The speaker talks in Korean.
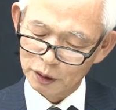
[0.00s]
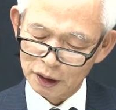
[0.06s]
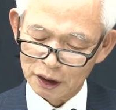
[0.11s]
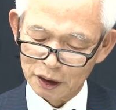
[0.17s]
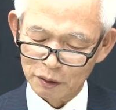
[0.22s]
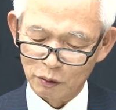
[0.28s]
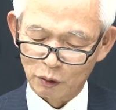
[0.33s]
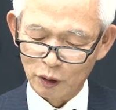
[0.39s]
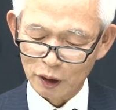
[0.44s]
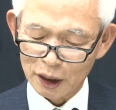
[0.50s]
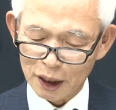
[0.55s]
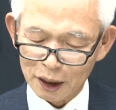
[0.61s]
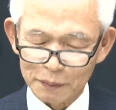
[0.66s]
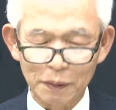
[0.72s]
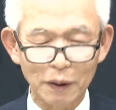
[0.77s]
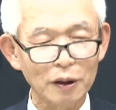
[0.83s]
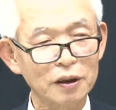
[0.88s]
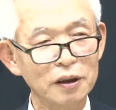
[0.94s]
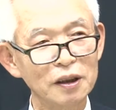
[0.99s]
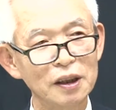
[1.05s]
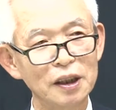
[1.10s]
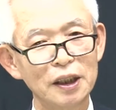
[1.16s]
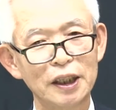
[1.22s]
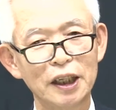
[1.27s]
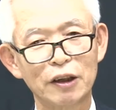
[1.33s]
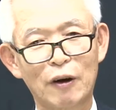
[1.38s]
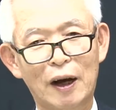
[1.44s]
이게 워낙
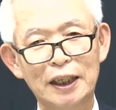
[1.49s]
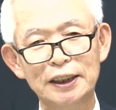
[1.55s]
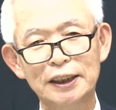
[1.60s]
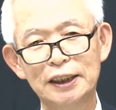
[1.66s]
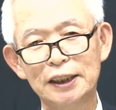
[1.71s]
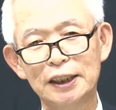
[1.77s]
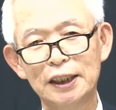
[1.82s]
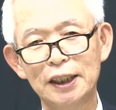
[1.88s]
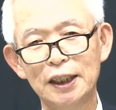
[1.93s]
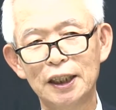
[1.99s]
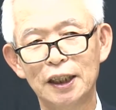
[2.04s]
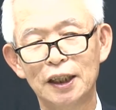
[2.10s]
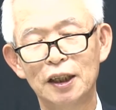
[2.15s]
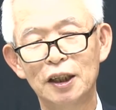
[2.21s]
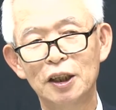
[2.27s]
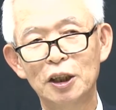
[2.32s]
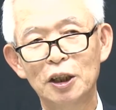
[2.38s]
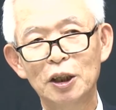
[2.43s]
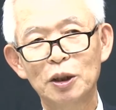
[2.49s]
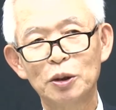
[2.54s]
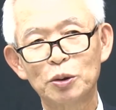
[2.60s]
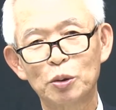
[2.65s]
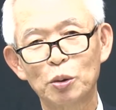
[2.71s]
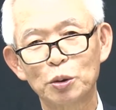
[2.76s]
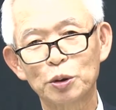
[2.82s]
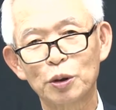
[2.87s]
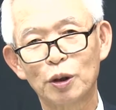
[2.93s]
벼슬리 관직이 예.
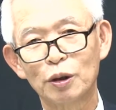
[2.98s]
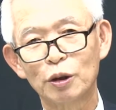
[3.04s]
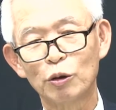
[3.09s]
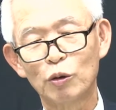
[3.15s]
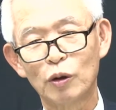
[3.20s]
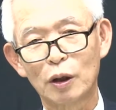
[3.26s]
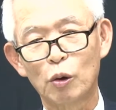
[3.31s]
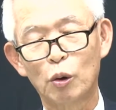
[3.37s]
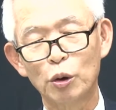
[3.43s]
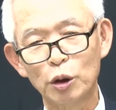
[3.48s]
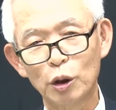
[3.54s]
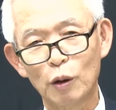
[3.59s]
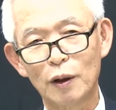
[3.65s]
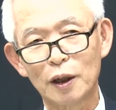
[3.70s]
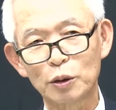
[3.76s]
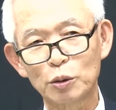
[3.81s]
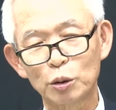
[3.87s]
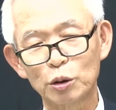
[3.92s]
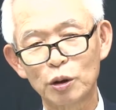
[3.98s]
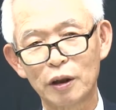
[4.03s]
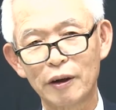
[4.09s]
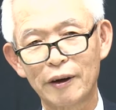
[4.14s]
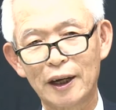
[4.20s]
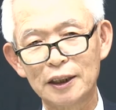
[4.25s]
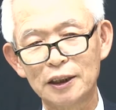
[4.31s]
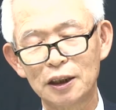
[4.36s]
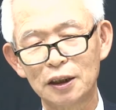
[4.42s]
조선과 고려와 조선의
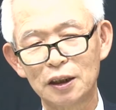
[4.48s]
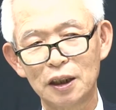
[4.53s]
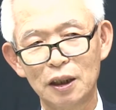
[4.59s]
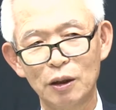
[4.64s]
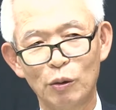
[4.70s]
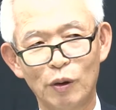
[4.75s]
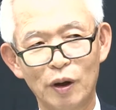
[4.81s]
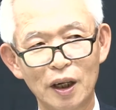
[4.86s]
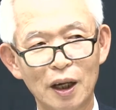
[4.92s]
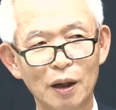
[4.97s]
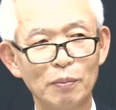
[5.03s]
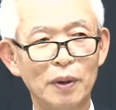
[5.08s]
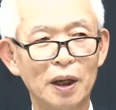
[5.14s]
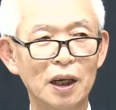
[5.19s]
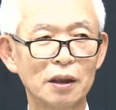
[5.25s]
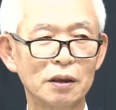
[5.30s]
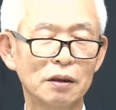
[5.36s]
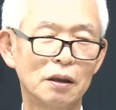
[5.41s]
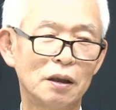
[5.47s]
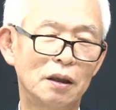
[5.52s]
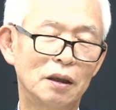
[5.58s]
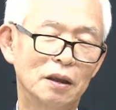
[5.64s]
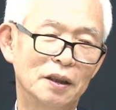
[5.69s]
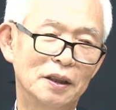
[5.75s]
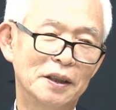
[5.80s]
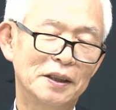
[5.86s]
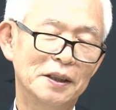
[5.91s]
관직들이 워낙 많아서
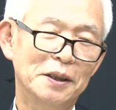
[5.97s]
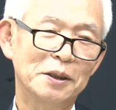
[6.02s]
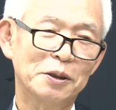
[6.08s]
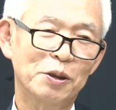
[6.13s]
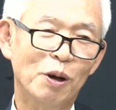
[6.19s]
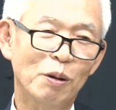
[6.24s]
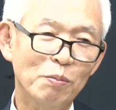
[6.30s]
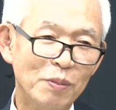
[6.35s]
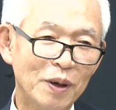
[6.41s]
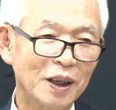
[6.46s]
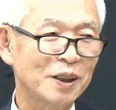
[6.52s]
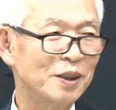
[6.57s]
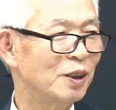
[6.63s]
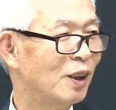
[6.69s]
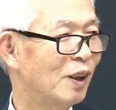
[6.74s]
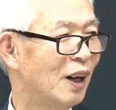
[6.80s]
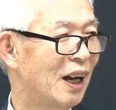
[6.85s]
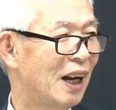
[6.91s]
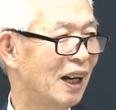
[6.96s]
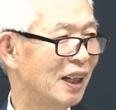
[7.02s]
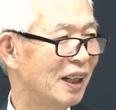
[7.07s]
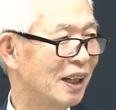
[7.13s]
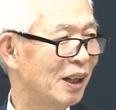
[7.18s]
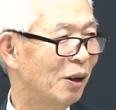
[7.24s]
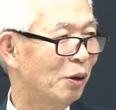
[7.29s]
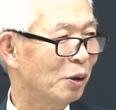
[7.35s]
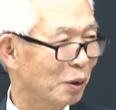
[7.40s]
예. 정말 그거
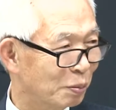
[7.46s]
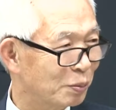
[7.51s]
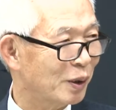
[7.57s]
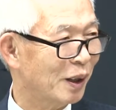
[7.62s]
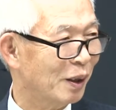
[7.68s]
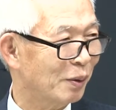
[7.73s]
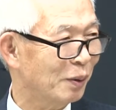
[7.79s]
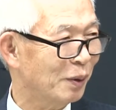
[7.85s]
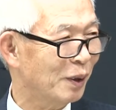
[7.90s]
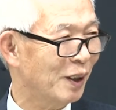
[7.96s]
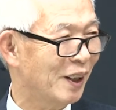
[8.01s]
알기가 어렵더라고요.